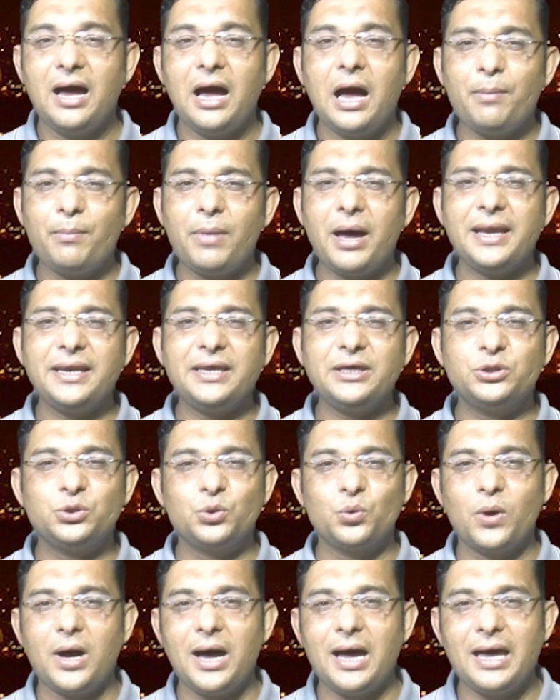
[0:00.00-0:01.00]
हमारी
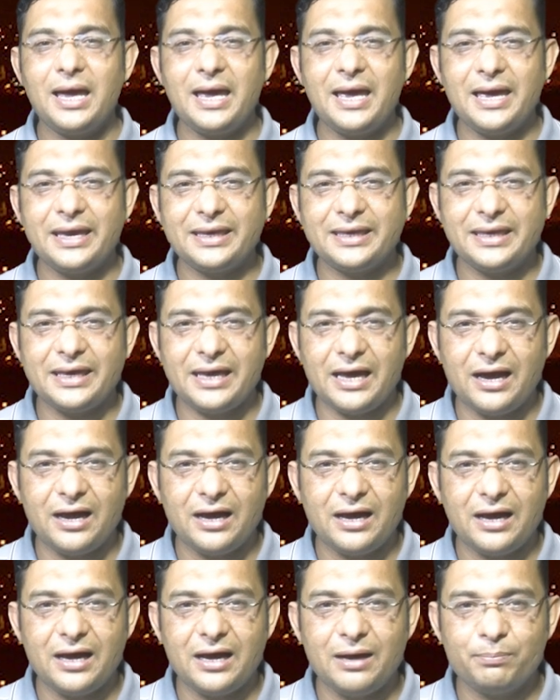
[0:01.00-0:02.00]
दुआ है कि
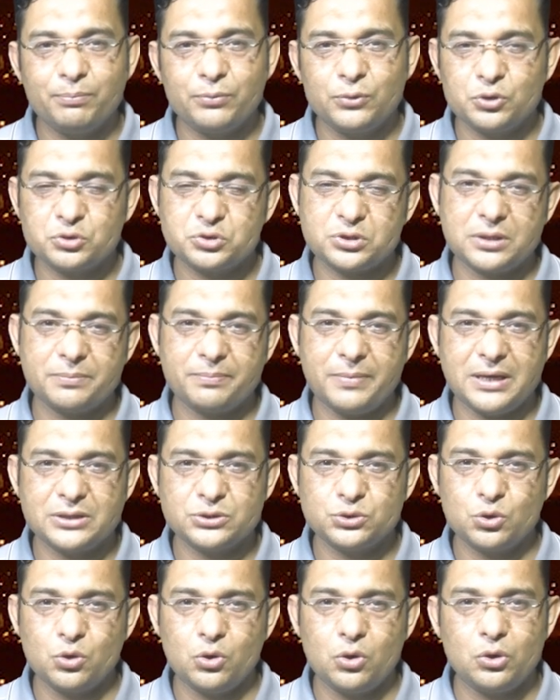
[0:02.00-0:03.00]
आप
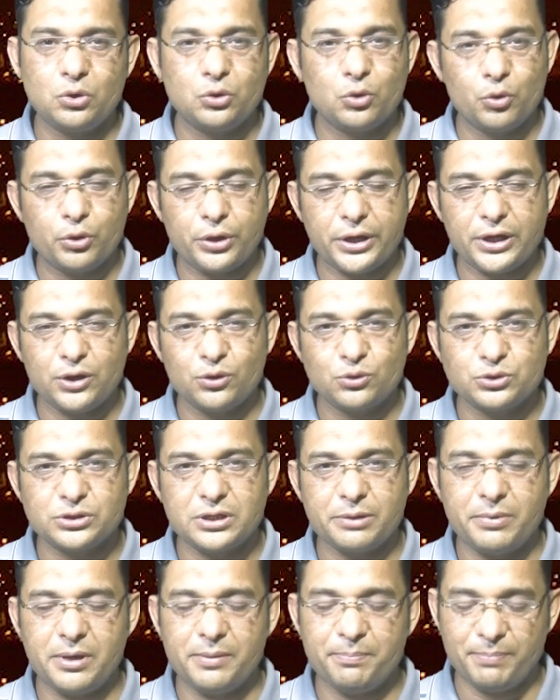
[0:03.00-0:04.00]
नसरबाजों लुटेरों
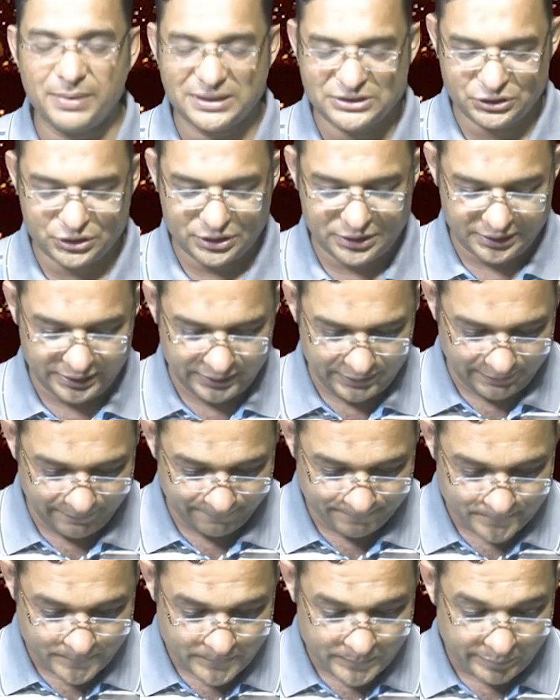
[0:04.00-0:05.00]
से भी बच के रहें
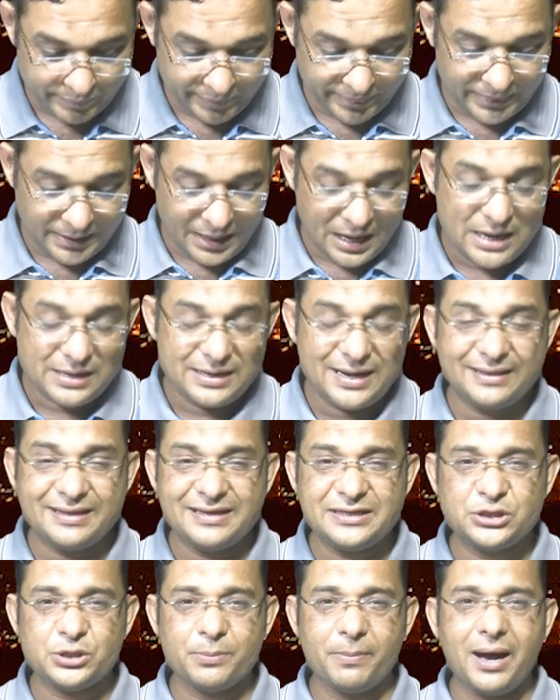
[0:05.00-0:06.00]

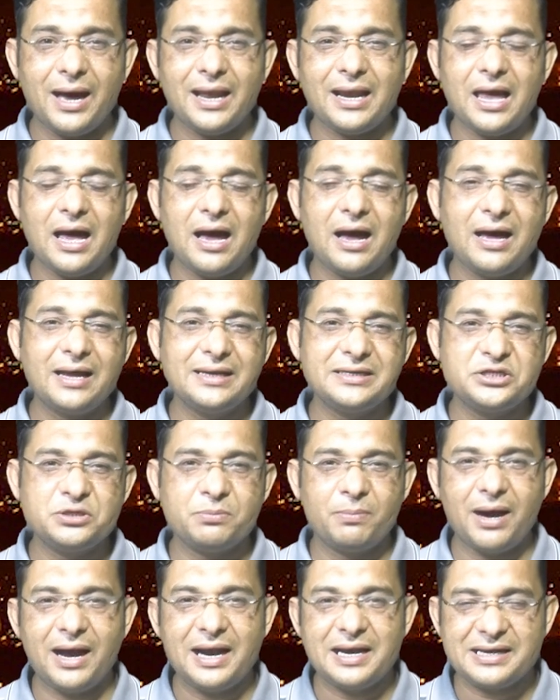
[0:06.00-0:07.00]
नाजिन जमाल ख़ान
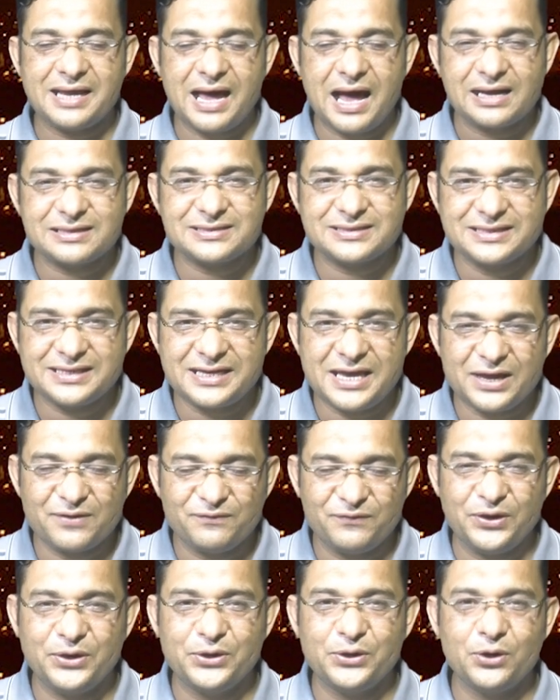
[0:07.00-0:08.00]
जमाल टाक्स की एक
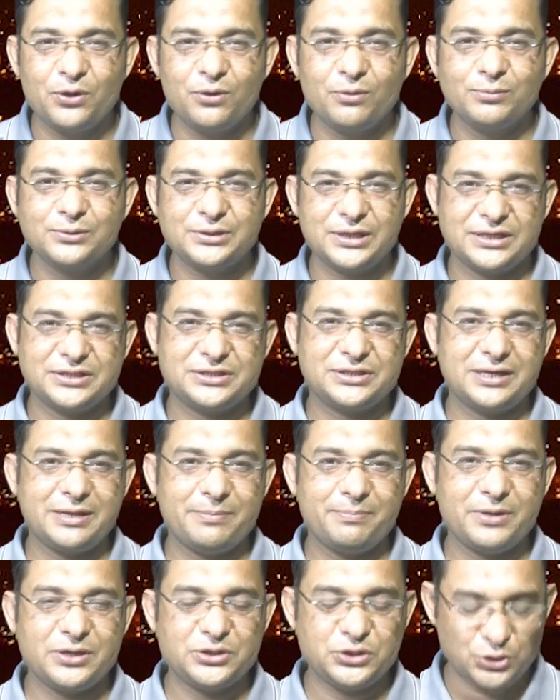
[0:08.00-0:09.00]
वीडियो मुझे किसी ने
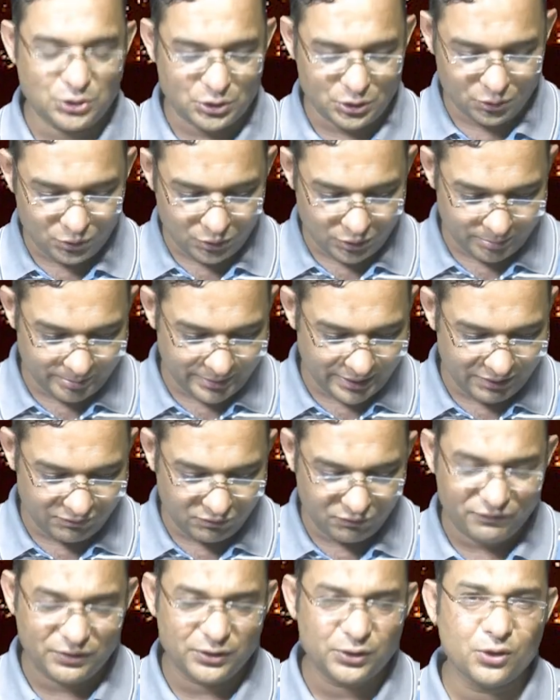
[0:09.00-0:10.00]
भेजी और मैंने
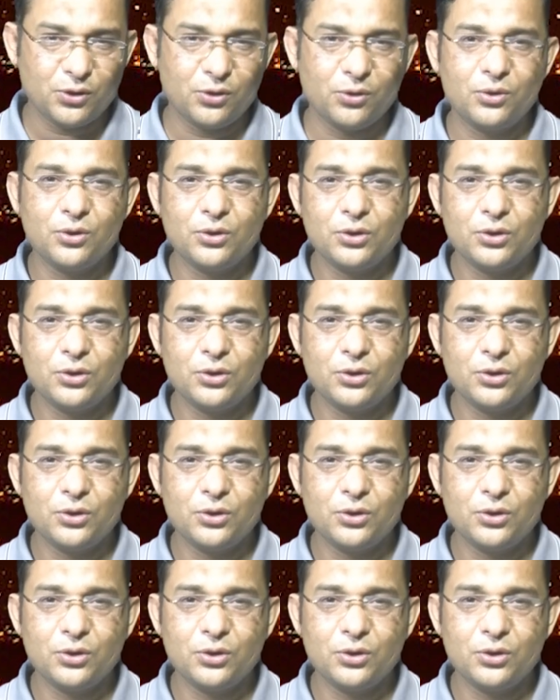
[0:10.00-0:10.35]
वो वीडियो